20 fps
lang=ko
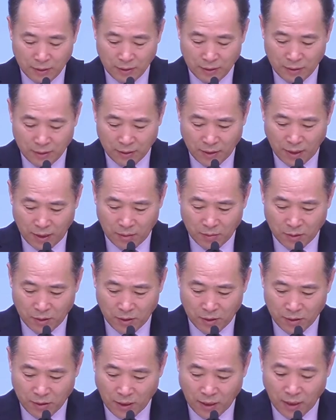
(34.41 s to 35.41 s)
삶을
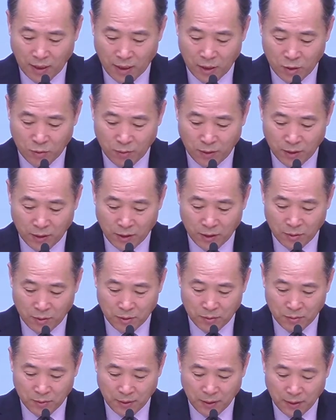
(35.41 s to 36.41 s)
살아갈 수밖에
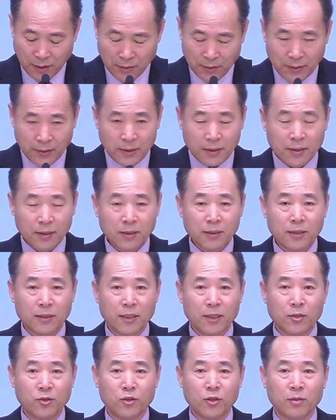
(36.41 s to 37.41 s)
없습니다.
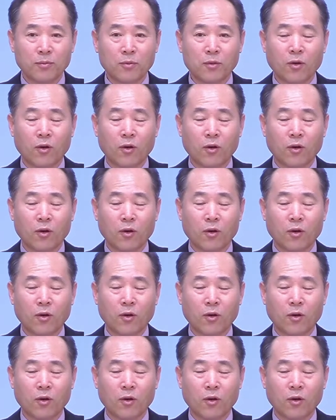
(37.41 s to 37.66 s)
예수님도